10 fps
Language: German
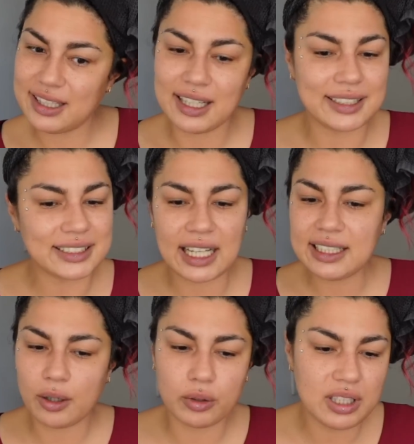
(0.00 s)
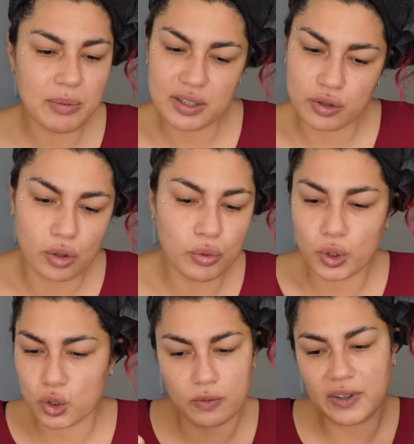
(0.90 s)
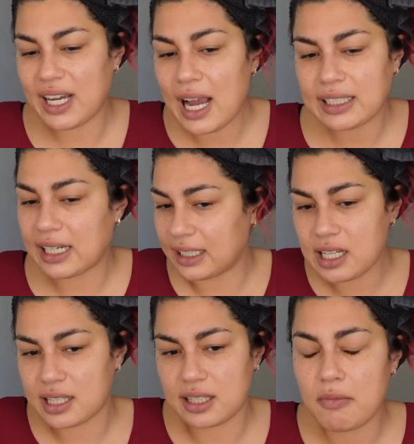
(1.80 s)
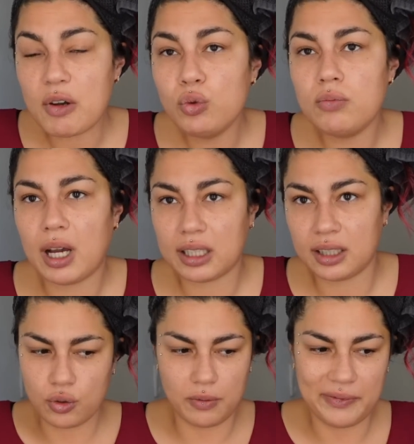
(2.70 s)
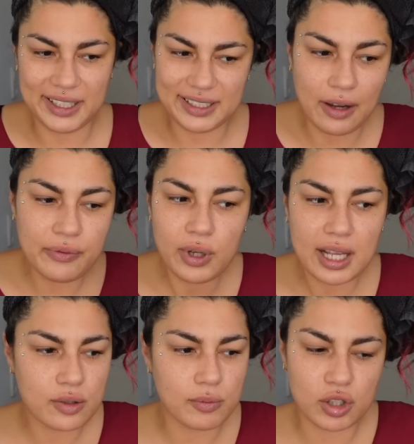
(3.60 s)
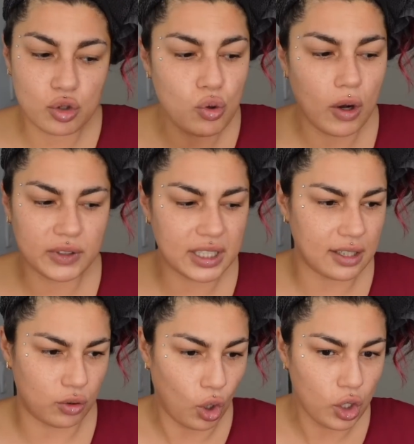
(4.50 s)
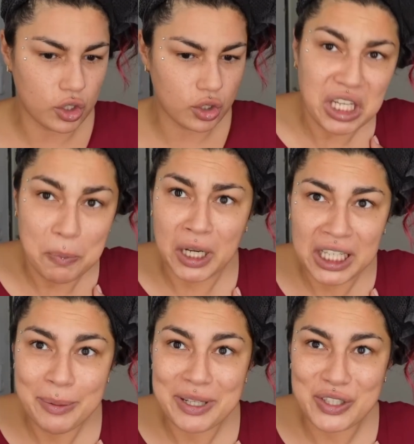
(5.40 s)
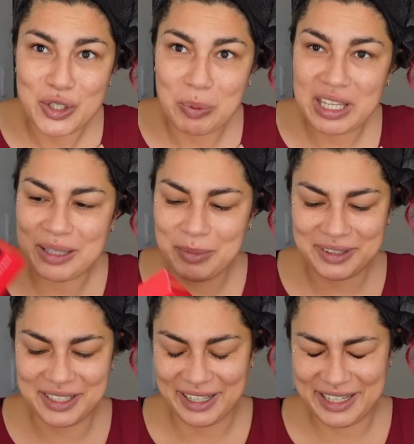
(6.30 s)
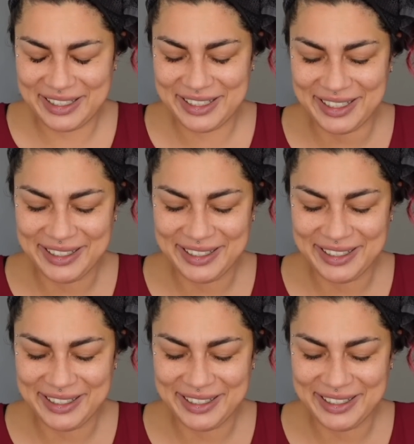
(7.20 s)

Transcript: Digga, das kann er auch nicht mehr. Also sorry, du hast schon verkackt. Er kann das jetzt nicht mehr gut machen. So, weil dafür hast du mich zu oft jetzt enttäuscht. Diepe Liebesgespräche mit dem Kalender.